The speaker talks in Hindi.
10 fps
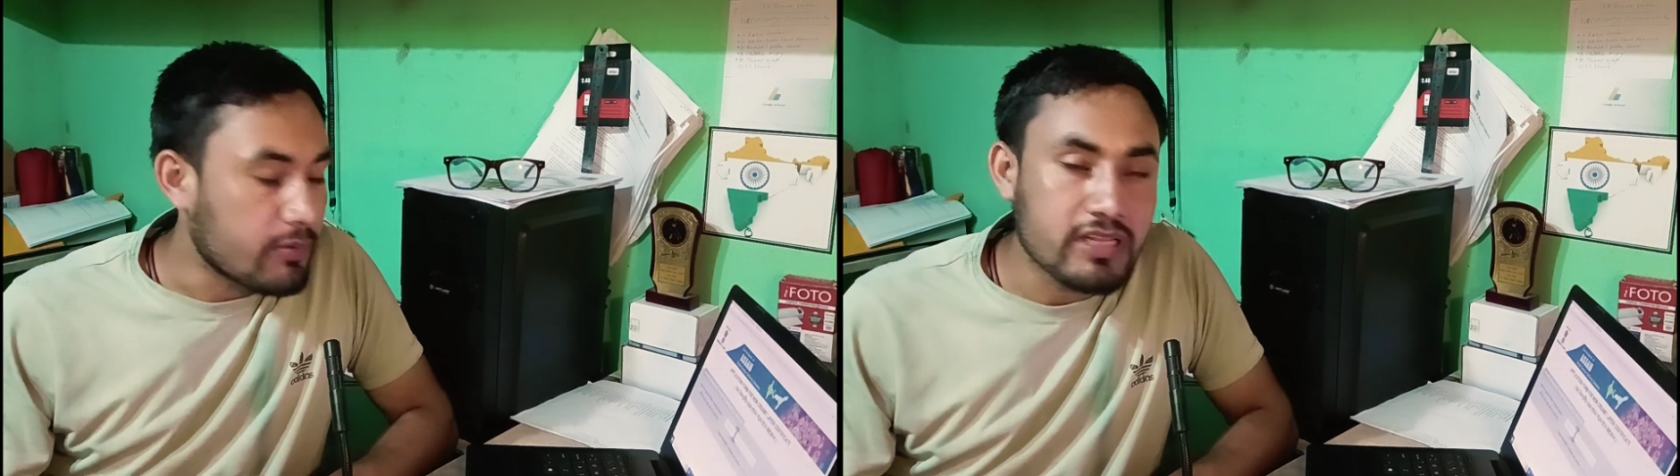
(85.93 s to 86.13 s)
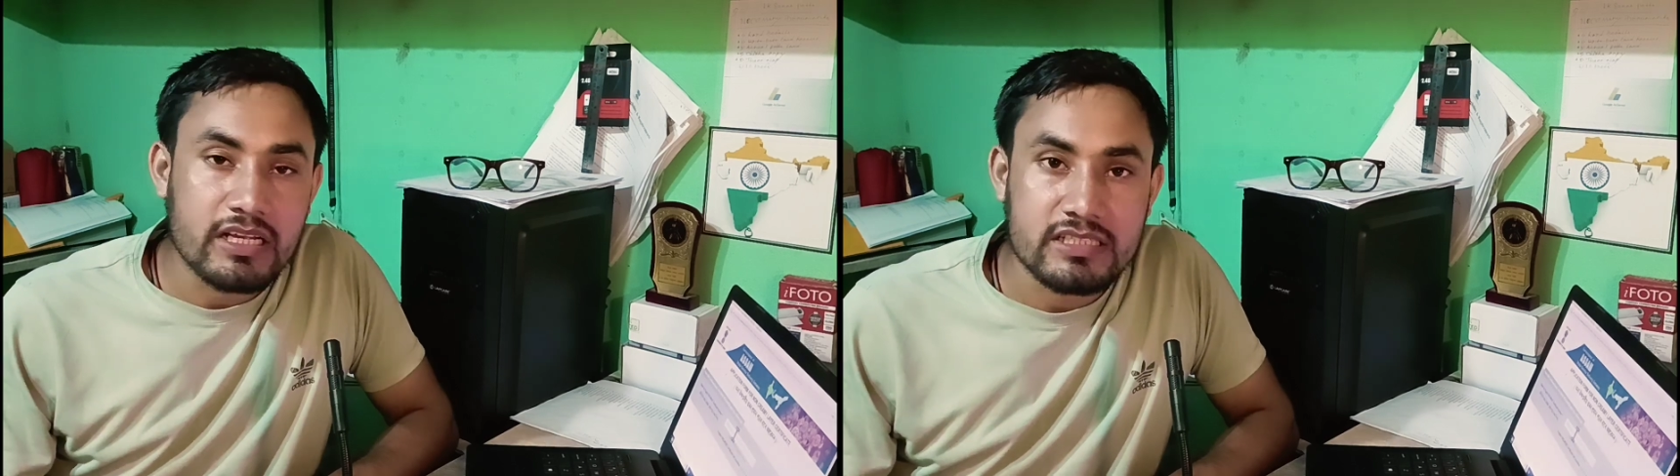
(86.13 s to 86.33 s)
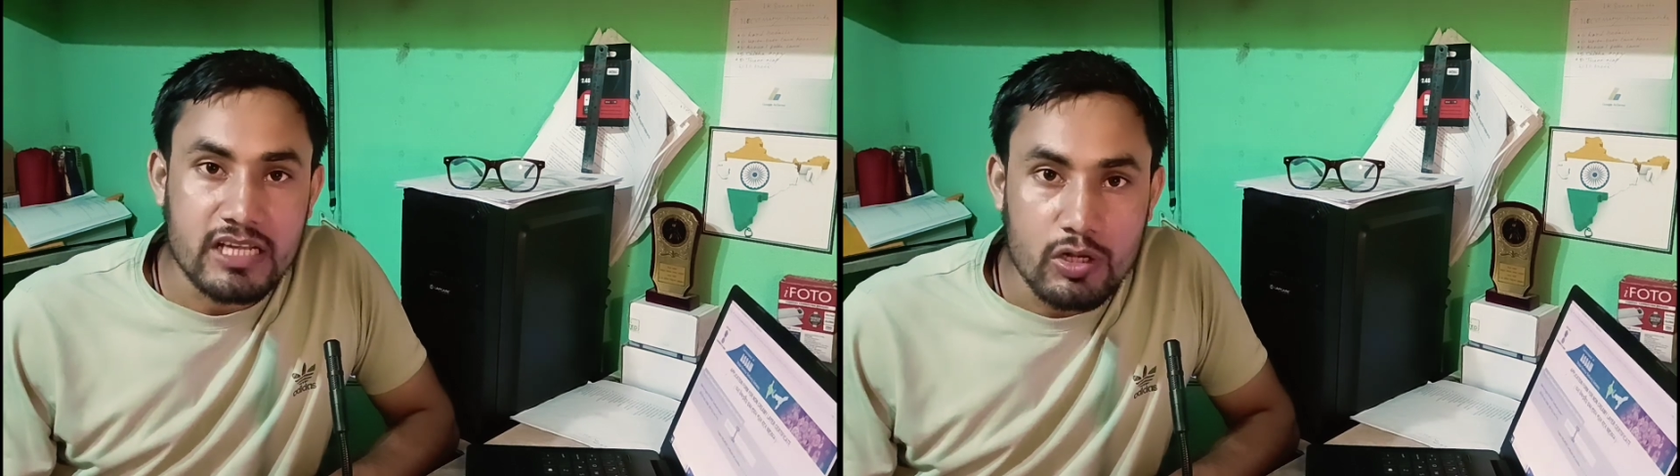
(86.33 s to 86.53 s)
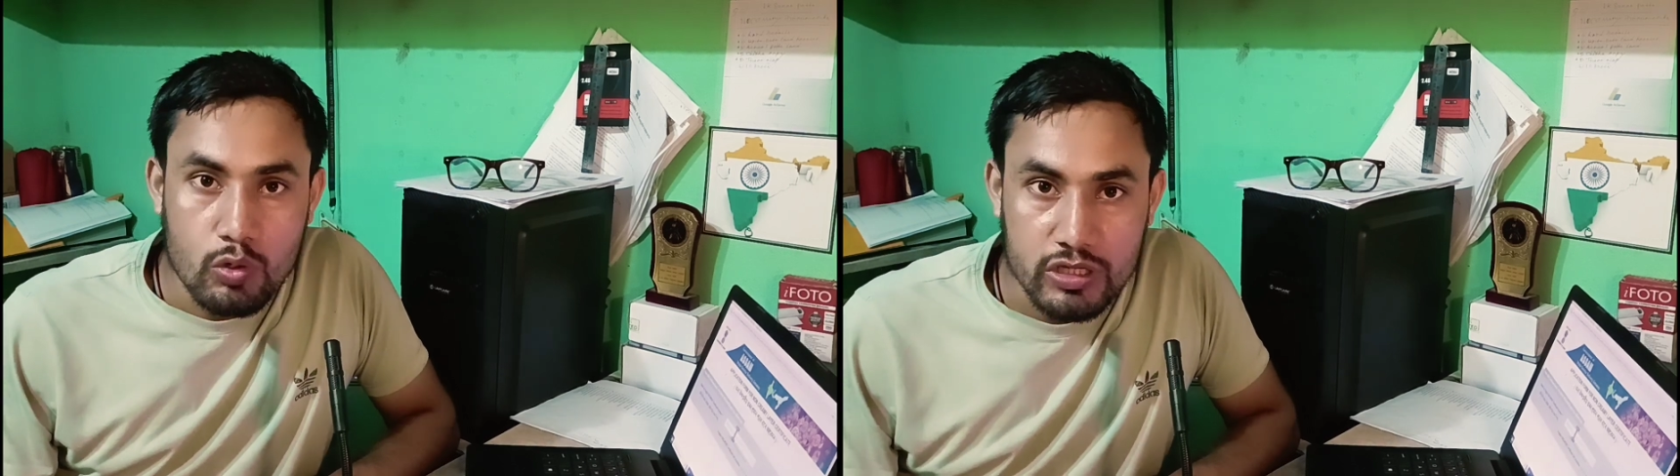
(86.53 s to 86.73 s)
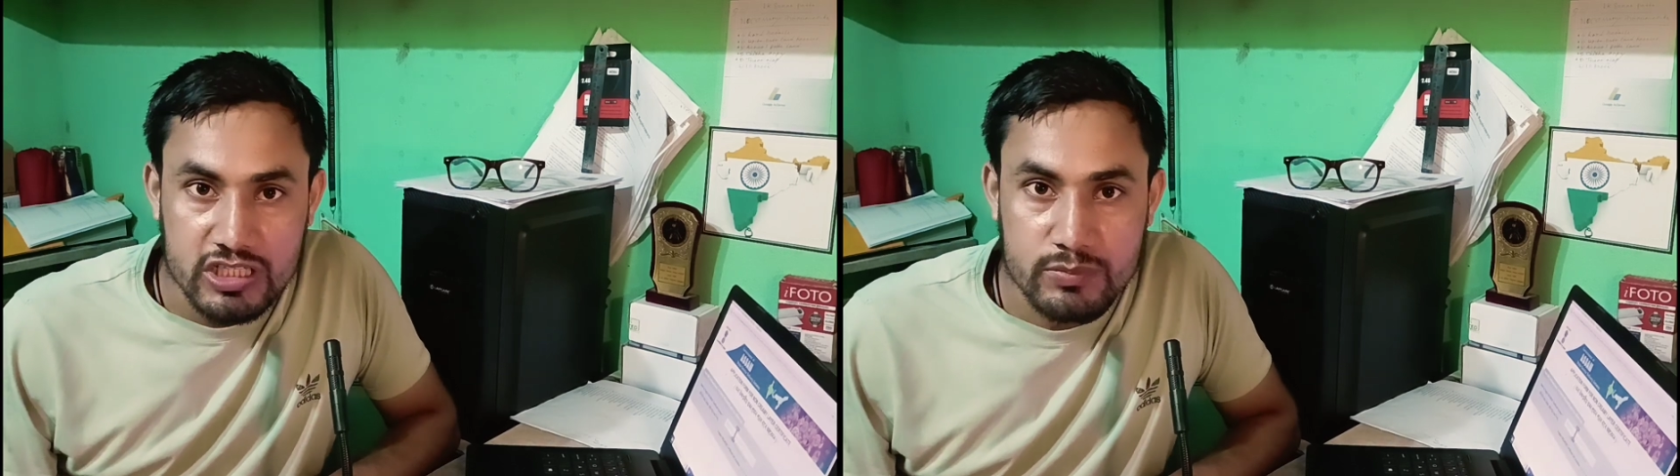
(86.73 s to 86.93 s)
अभी तक इसका
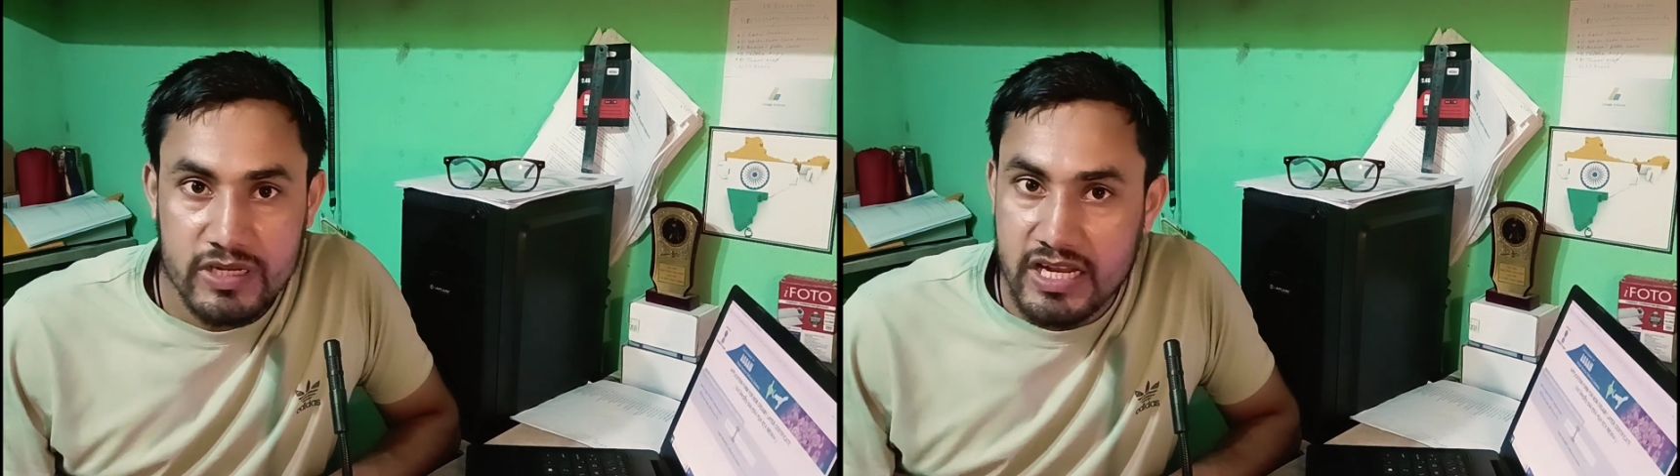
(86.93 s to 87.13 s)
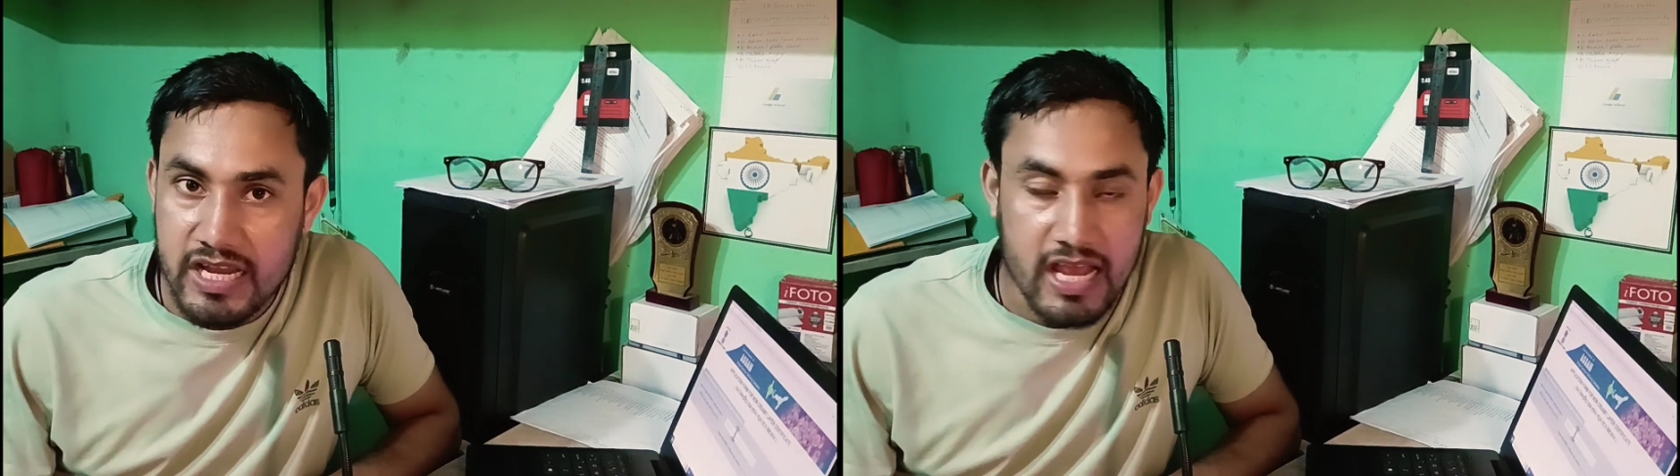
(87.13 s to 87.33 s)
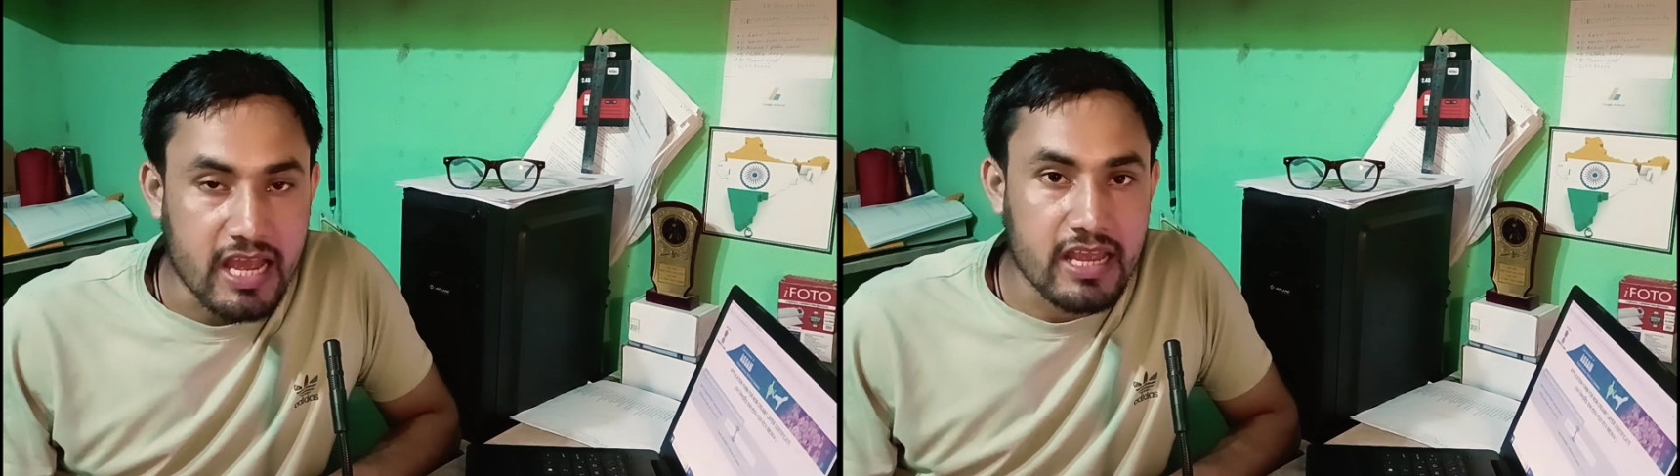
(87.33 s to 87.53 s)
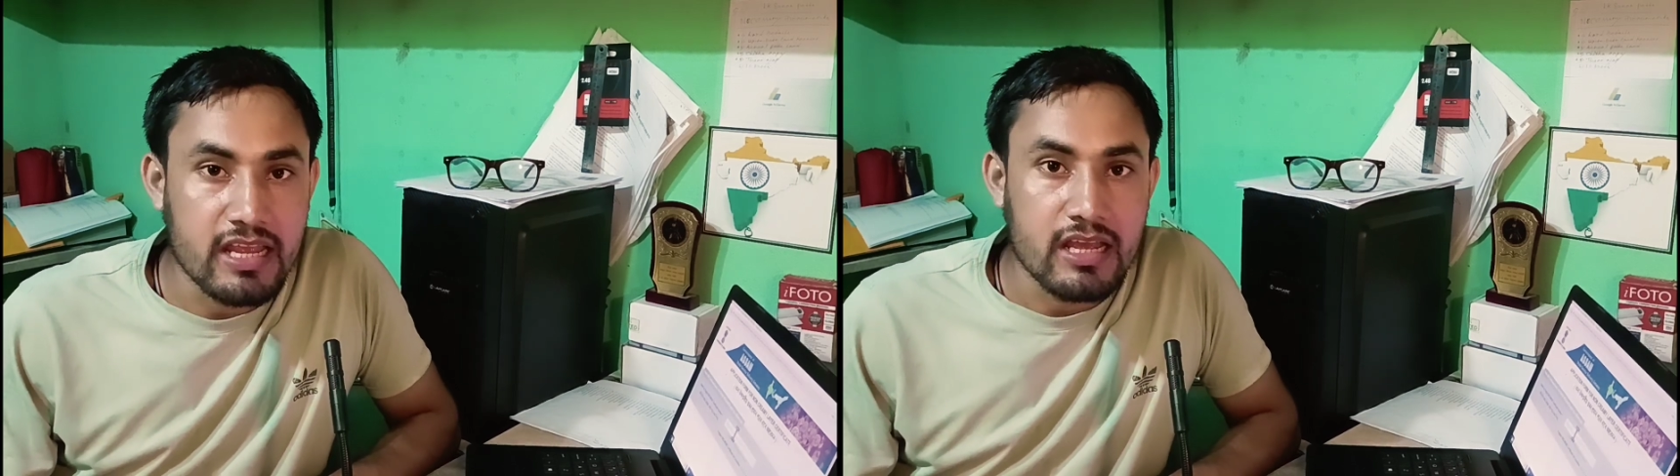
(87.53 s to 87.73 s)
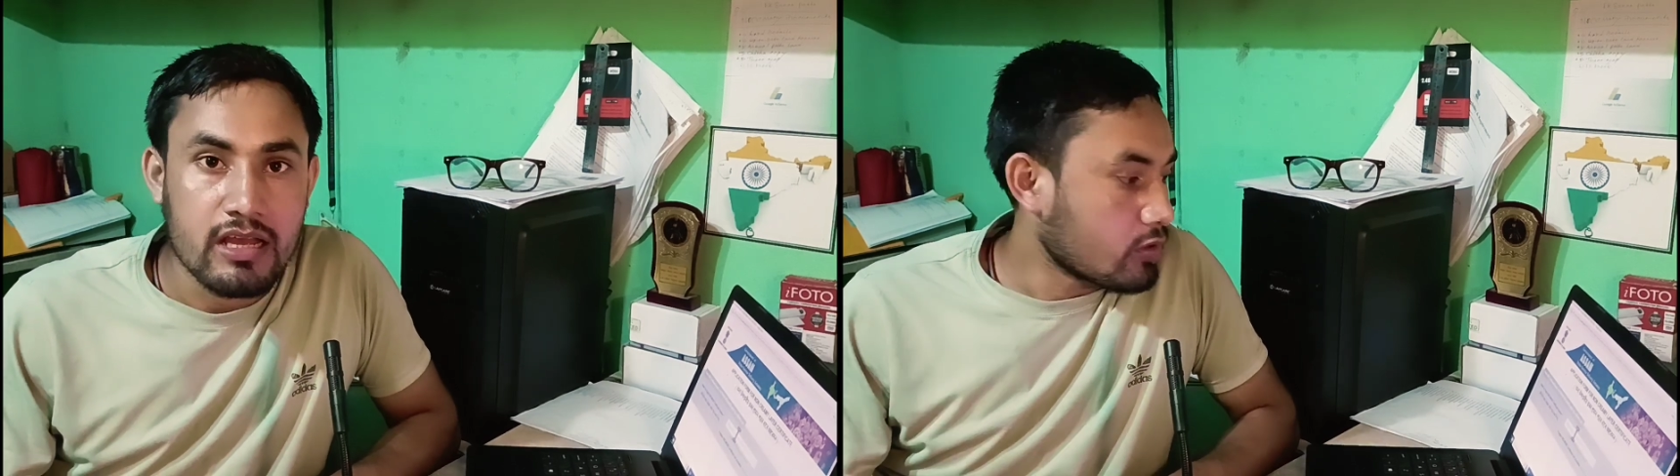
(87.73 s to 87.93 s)
नोटिस भी नहीं आया
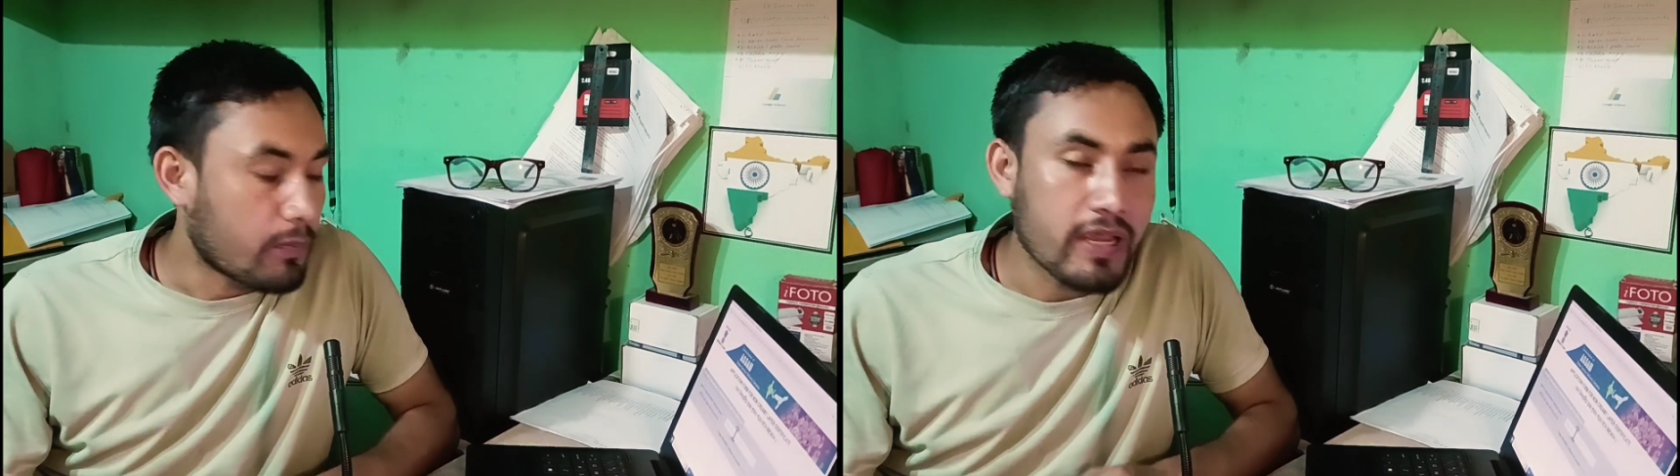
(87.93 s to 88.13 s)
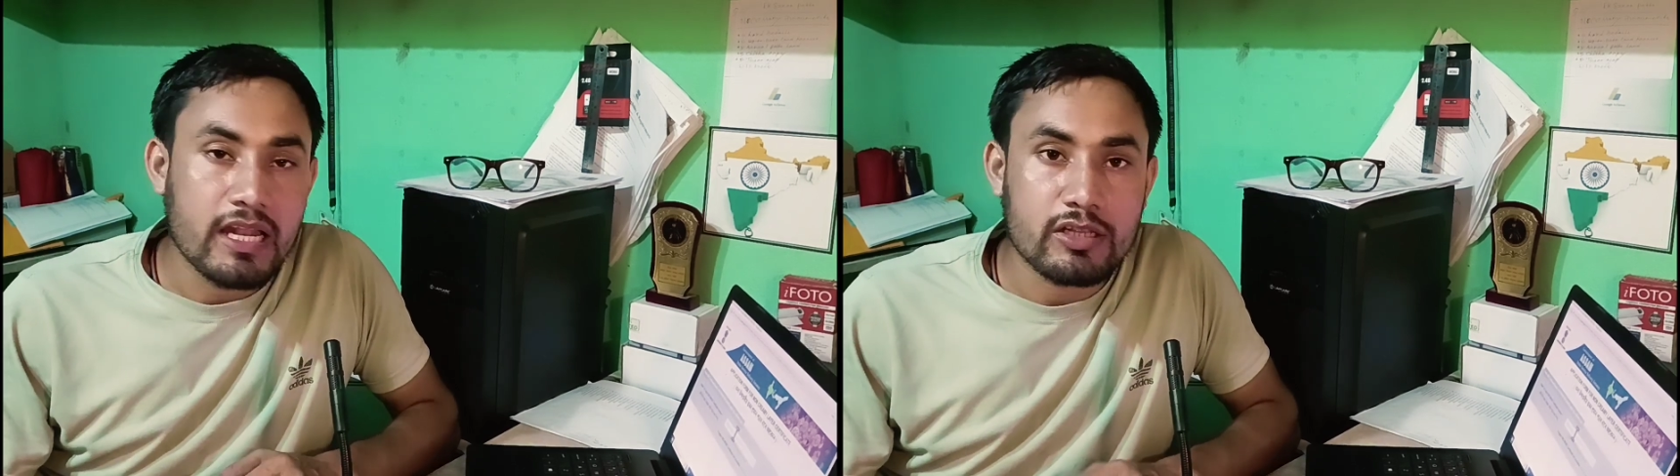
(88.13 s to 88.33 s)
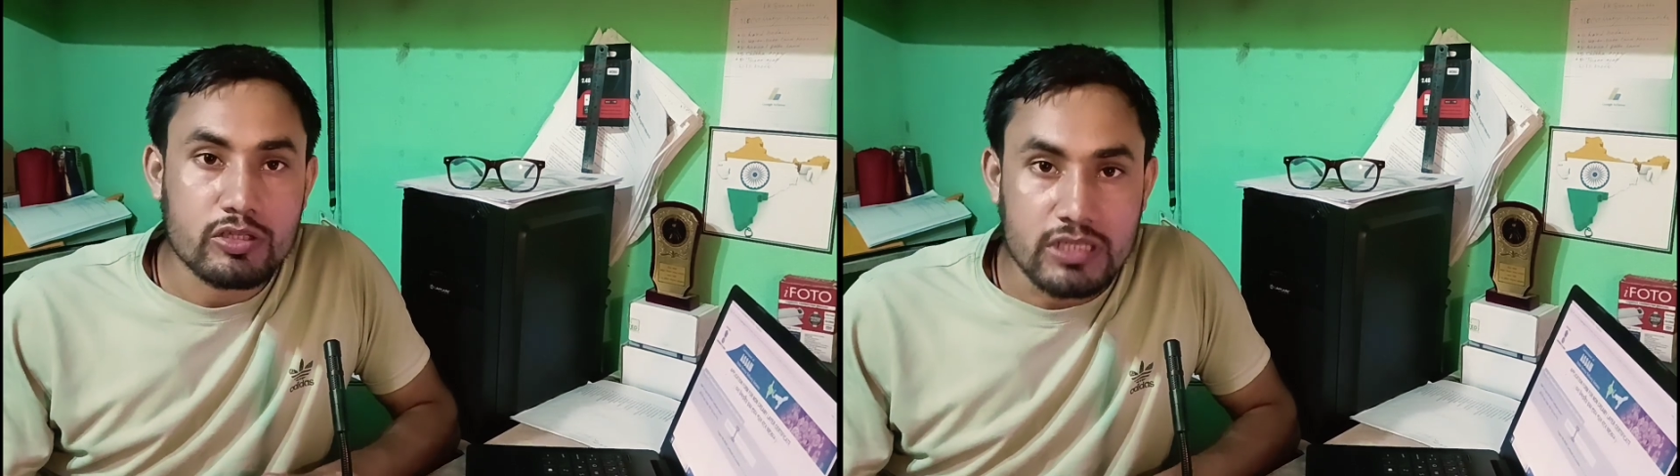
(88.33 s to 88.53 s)
है तो पहले